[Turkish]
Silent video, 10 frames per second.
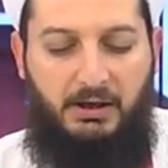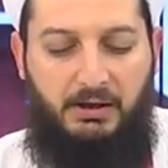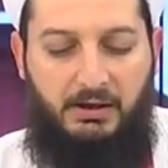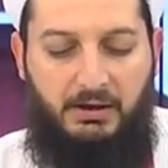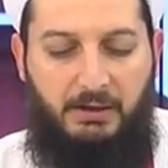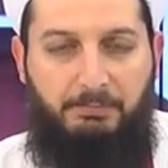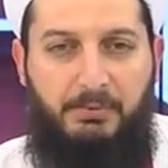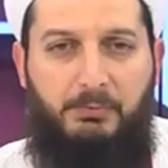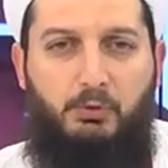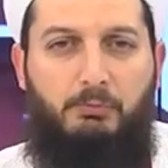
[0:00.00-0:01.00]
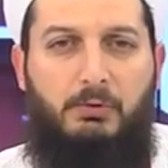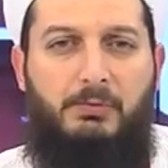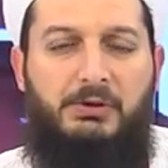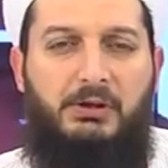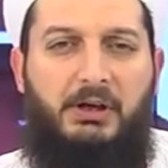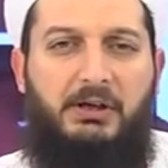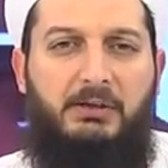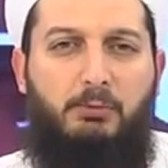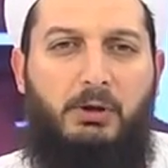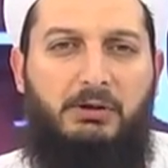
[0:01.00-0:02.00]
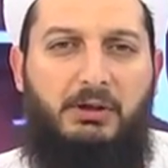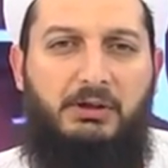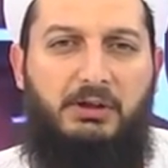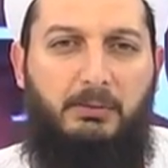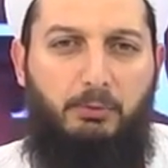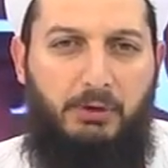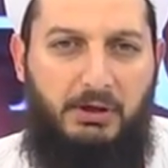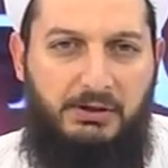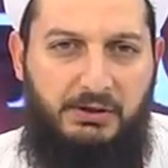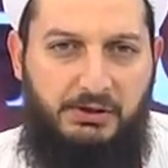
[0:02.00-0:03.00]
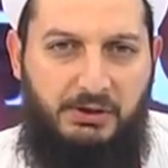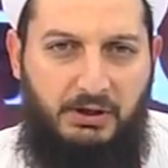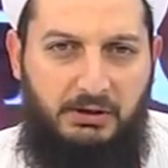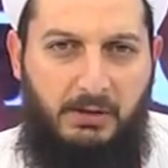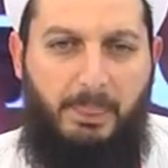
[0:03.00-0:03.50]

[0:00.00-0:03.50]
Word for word: E, Rabbim cümlemizin hayırlı muratlarını kabul eylesin inşallah.